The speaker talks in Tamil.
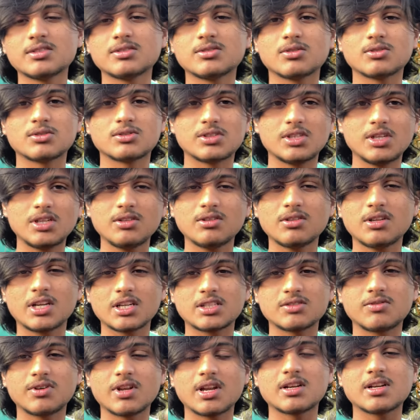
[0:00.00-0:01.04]
ஸோ சி இந்த
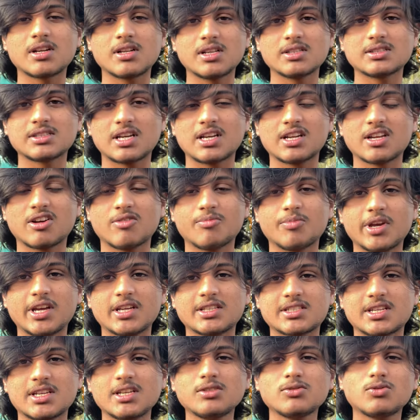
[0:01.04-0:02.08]
நெக்ஸ்ட் வீடியோ டில் சைனிங் அப்
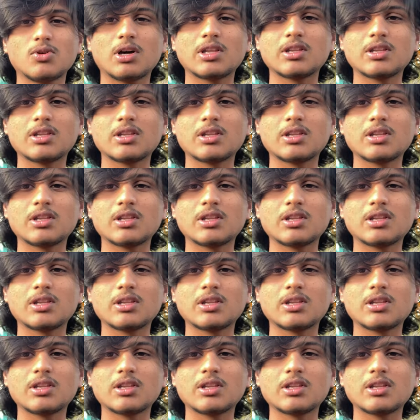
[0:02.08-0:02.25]
ஹெச்கே ஸோ